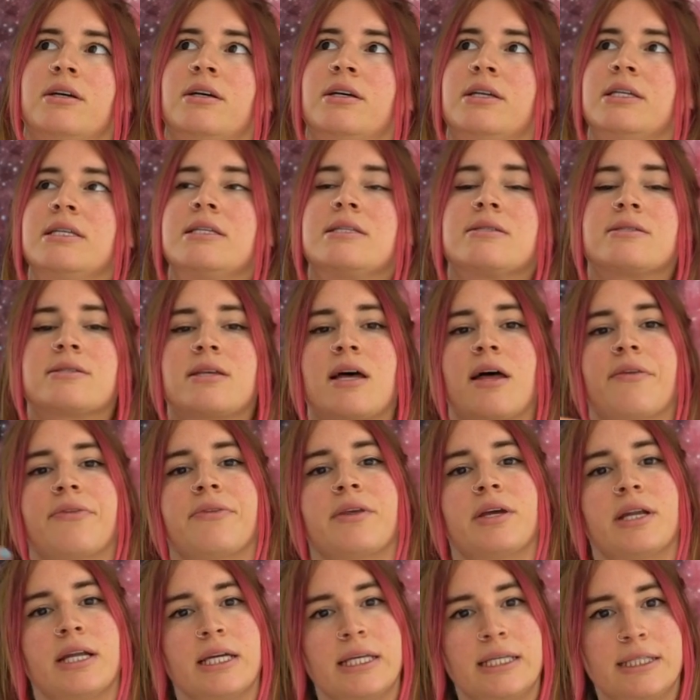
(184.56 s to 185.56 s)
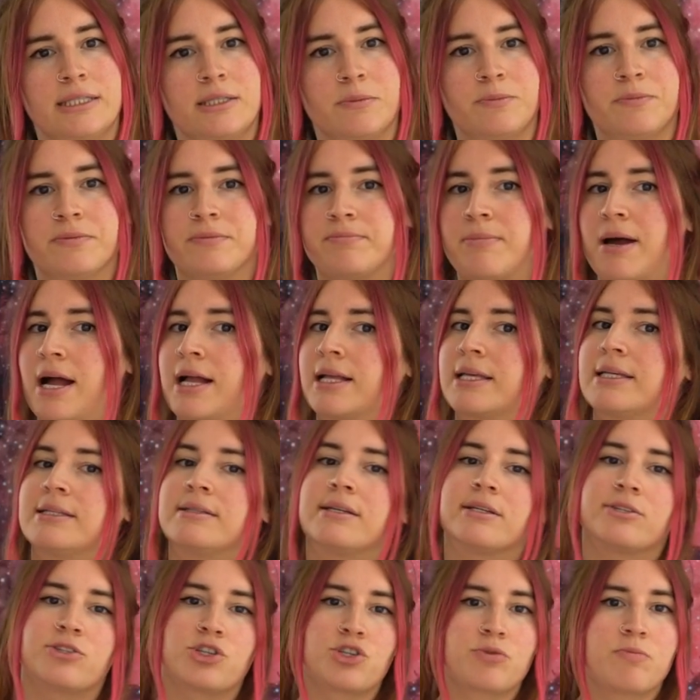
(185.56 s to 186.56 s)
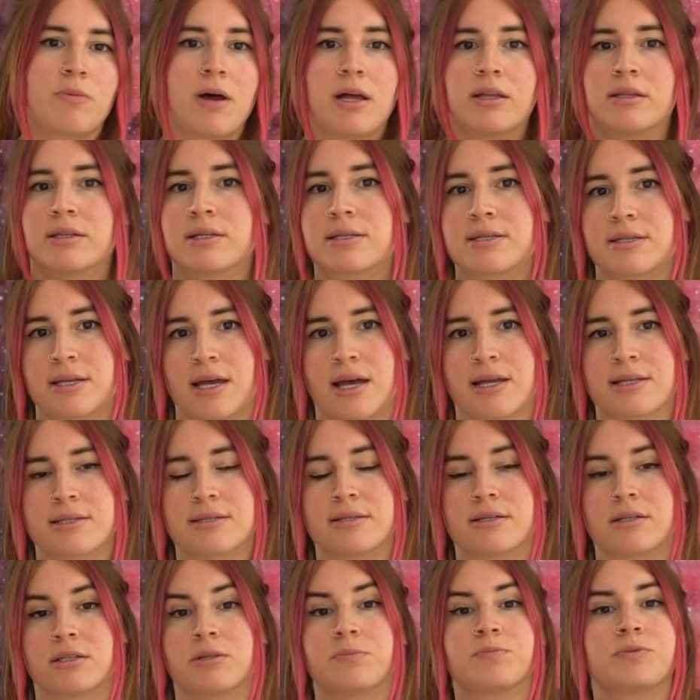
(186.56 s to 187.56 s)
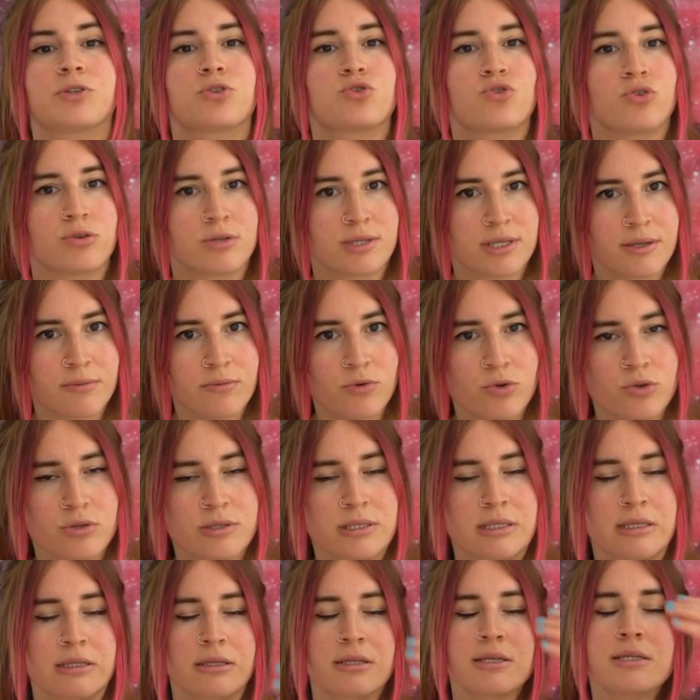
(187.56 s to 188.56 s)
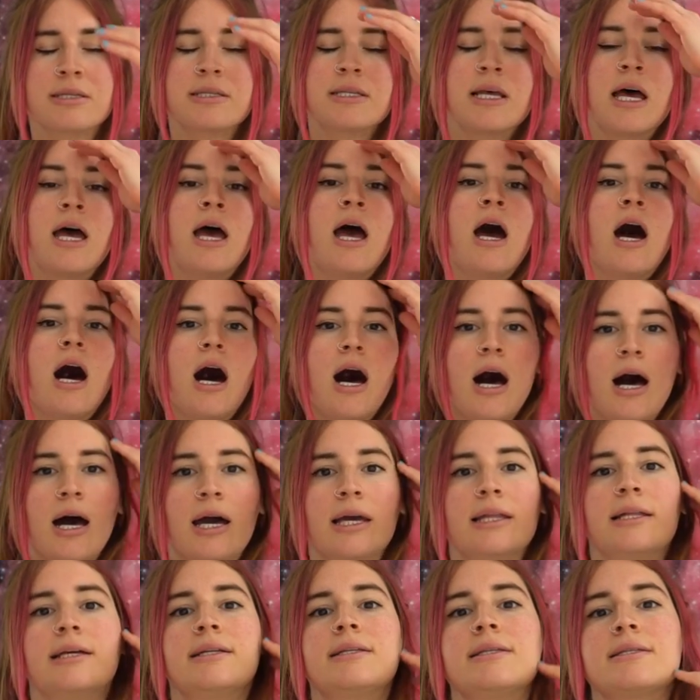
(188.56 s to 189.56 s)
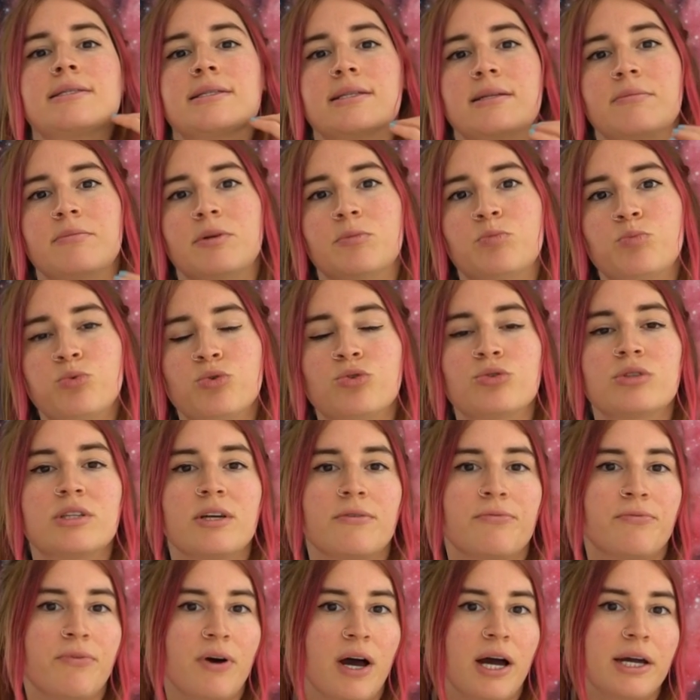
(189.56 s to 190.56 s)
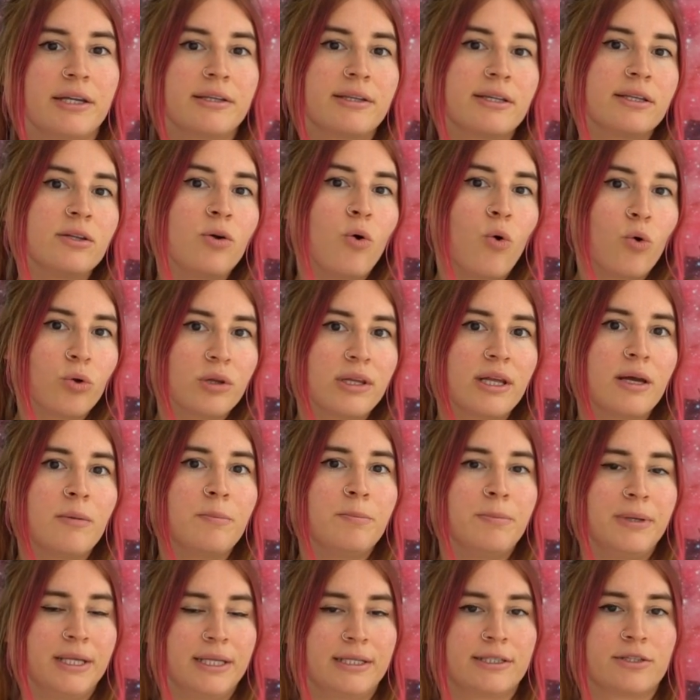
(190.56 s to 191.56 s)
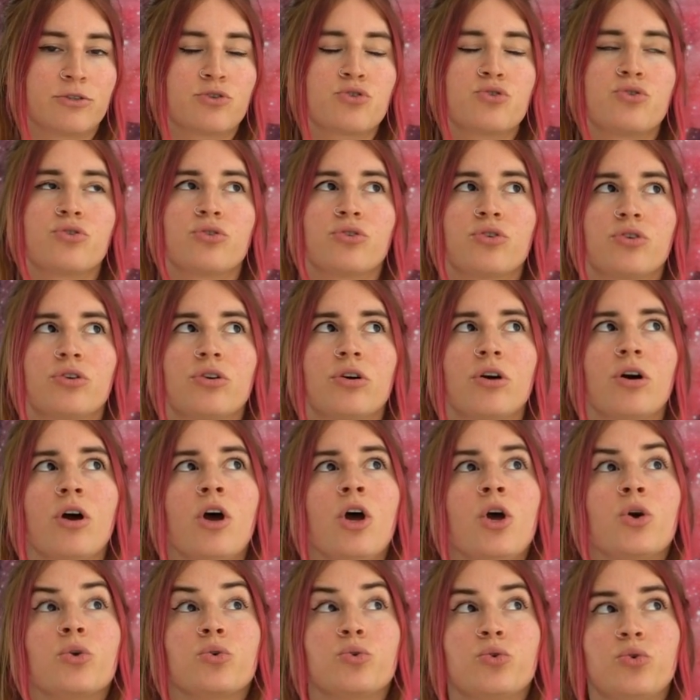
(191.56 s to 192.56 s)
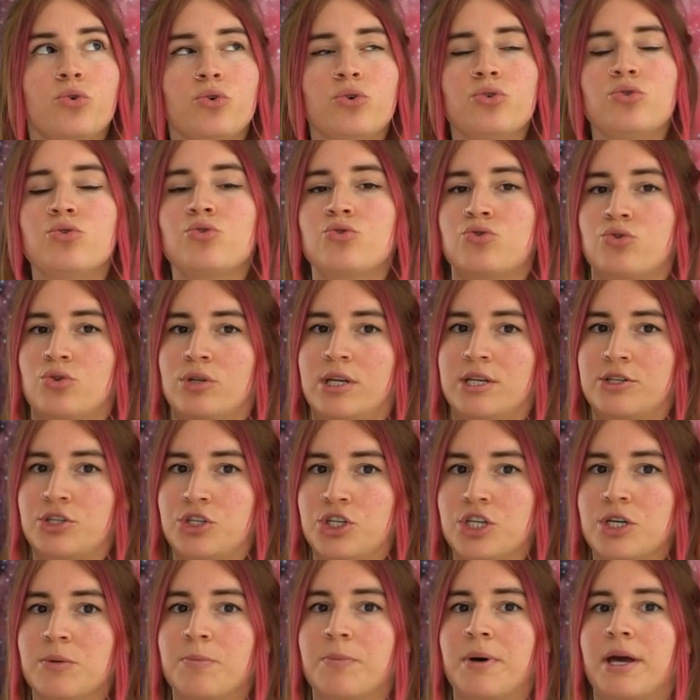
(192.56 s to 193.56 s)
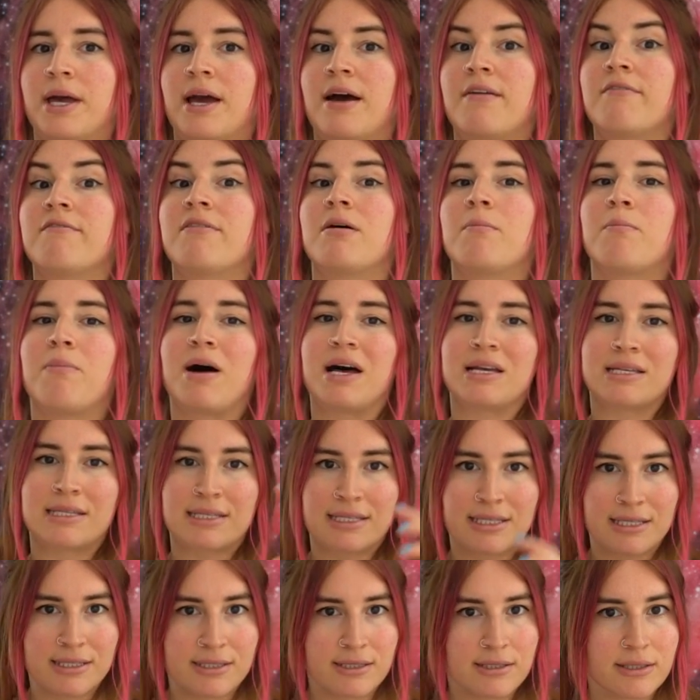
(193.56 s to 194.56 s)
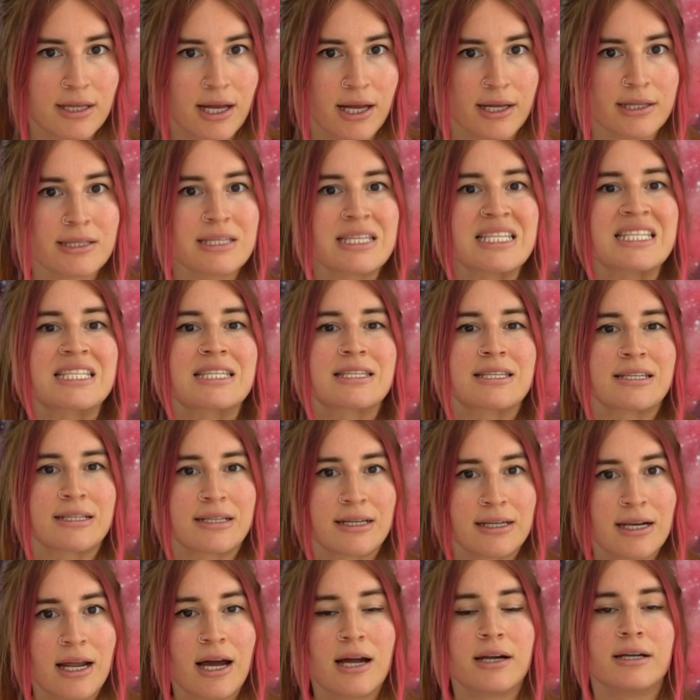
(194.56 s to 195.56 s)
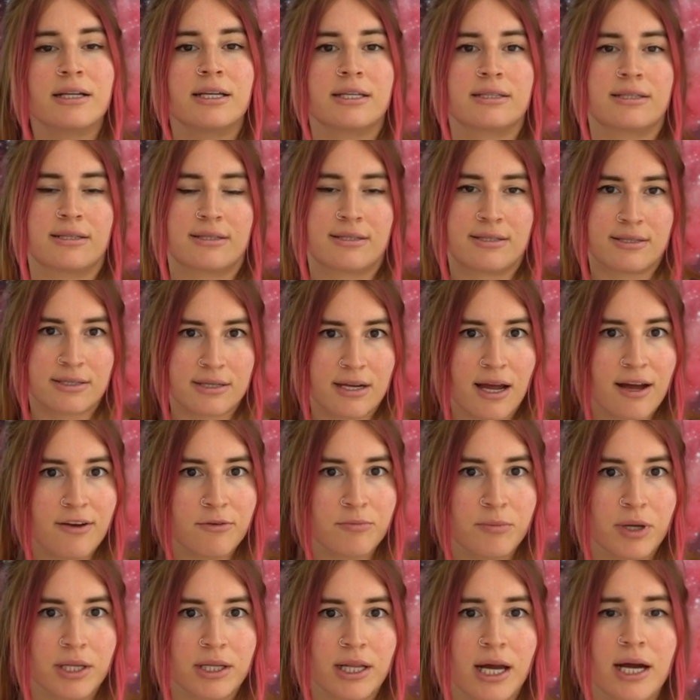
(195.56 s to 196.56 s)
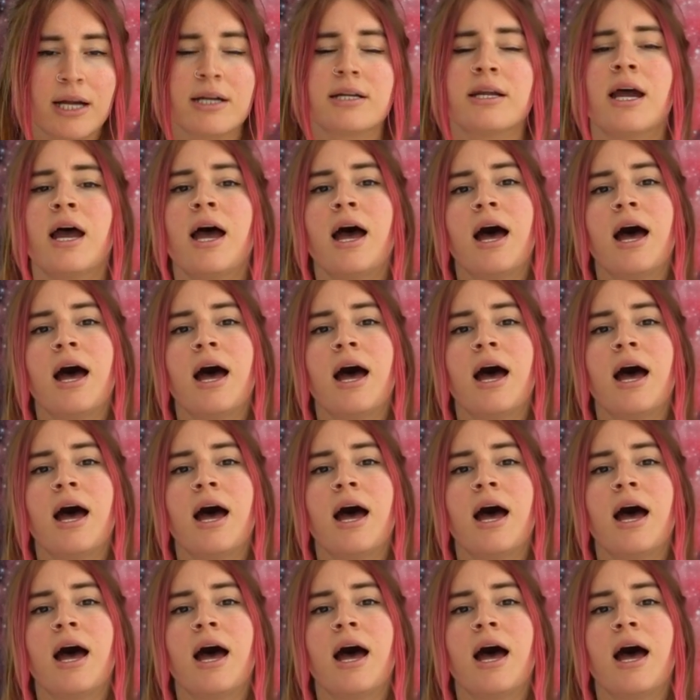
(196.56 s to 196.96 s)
e, insanlara gidip belki danışmanlık seanslar alıp da çözemiyorsanız aile dizilimi burada faydalı olabilir. Çünkü gün yüzüne çıkmayan ve bastırılan sırlar ya da travmalar